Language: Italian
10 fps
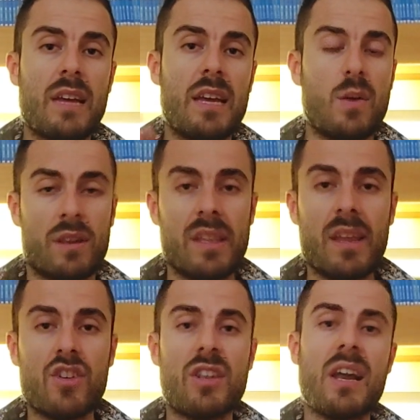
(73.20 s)
il quartier
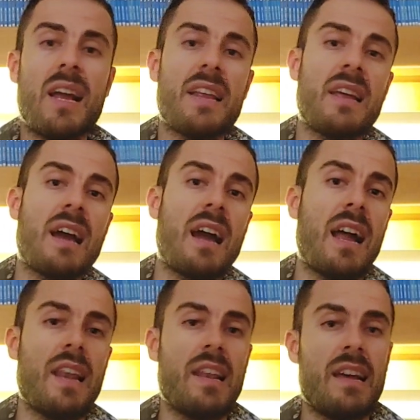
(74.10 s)
generale
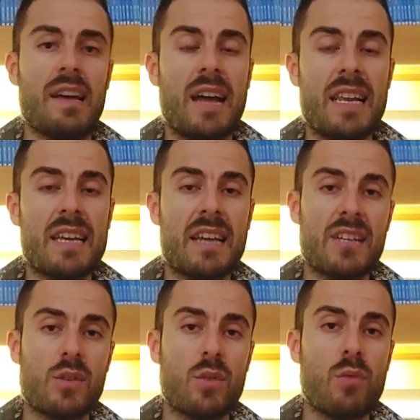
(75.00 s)
al,
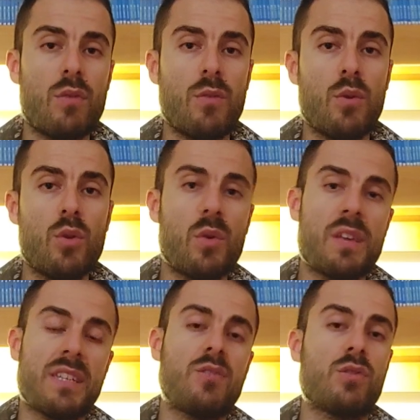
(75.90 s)
all'ingresso del nuovo mondo,
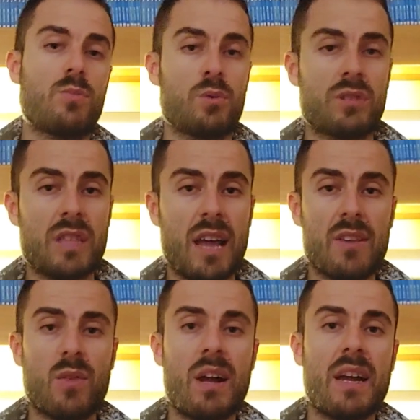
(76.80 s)
quindi è stato
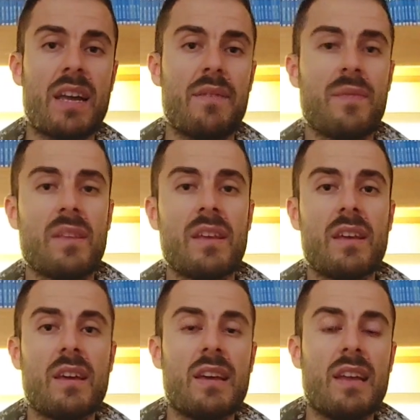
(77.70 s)
spostato anche
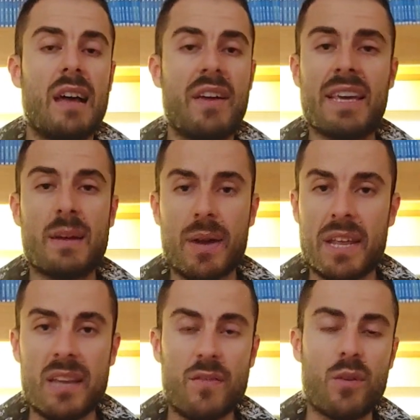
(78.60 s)
la vecchia
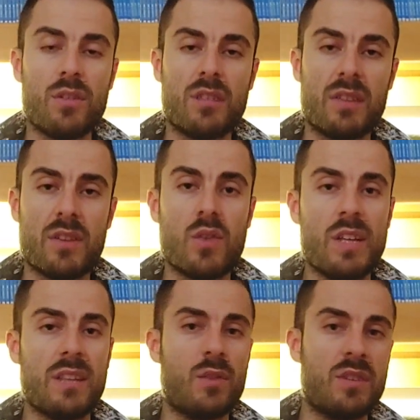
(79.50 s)
Marineford, tra
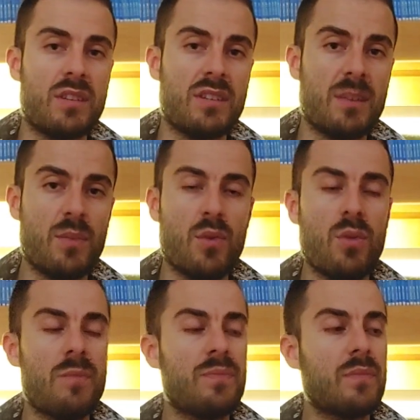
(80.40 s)
virgolette, non esiste
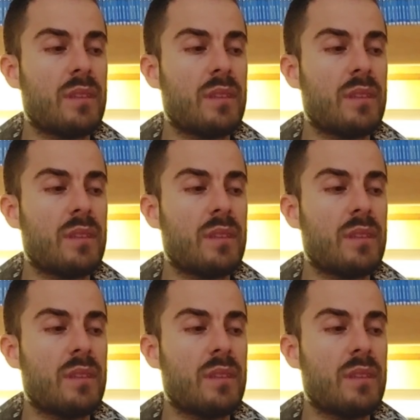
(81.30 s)
più,